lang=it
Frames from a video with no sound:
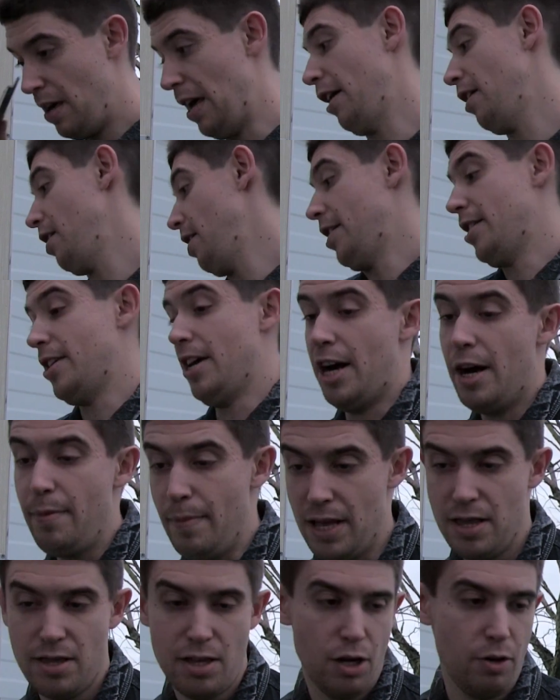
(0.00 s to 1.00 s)
Eh,
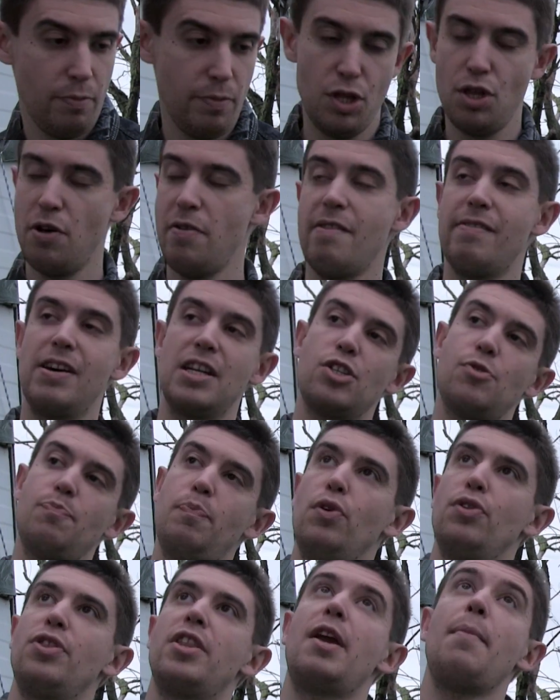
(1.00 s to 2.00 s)
chiaramente non mi doveva
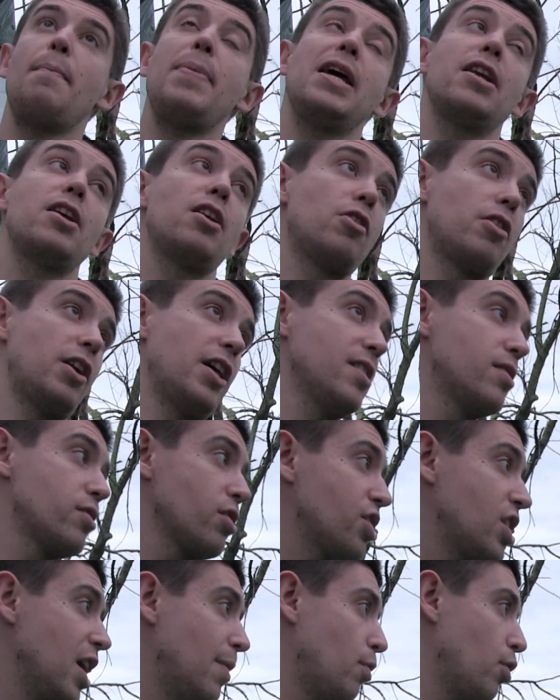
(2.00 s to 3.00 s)
rispondere. Bene
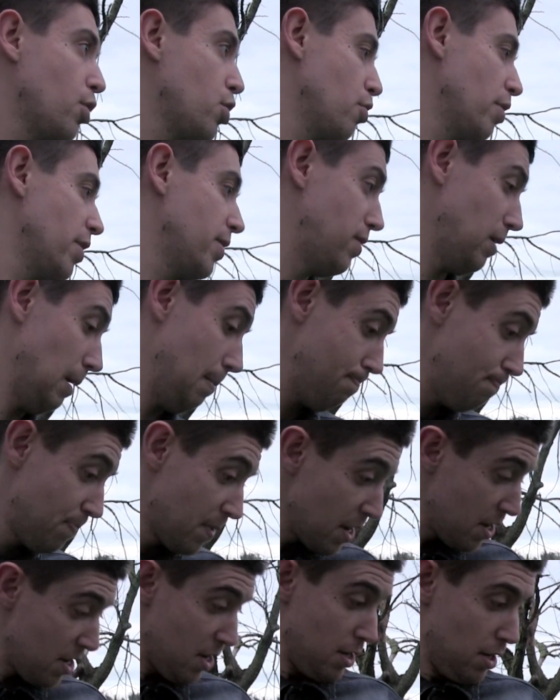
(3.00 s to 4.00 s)
Lorenzo, siamo io e
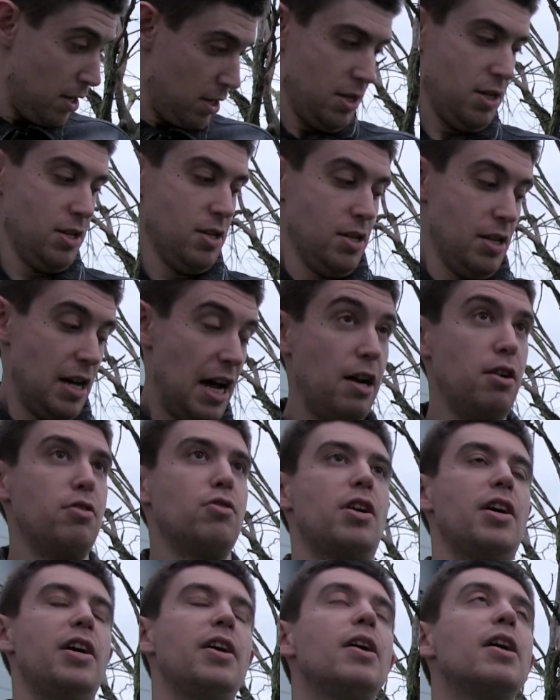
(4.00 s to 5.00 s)
te.
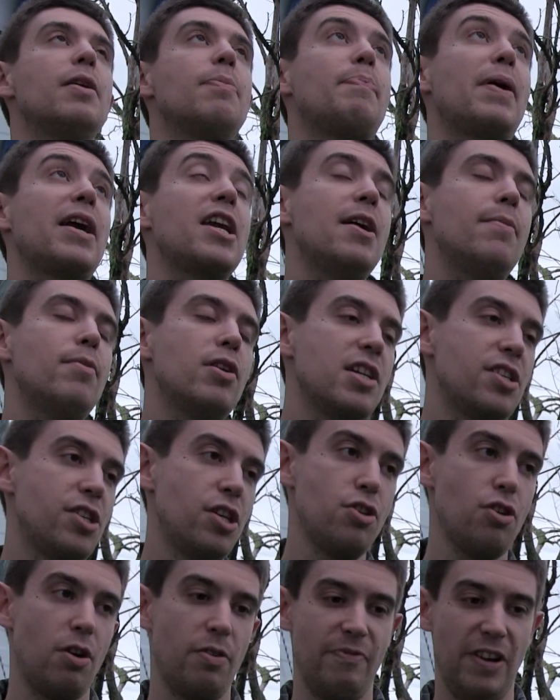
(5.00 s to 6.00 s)
Allora, parliamo del
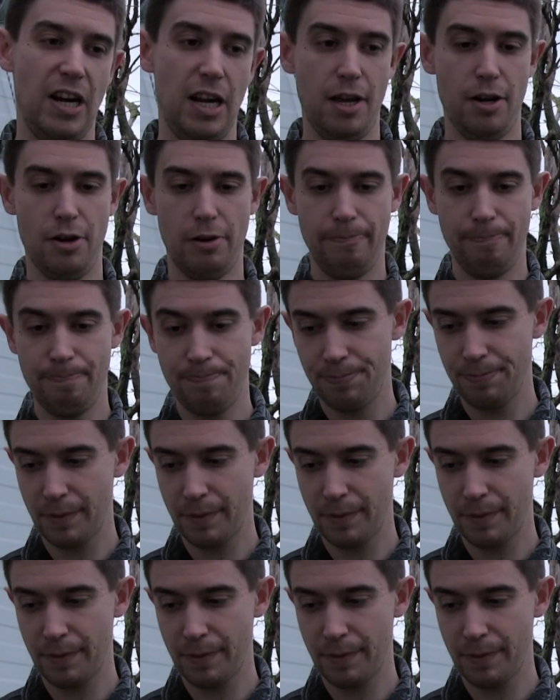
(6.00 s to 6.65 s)
signor Veleno.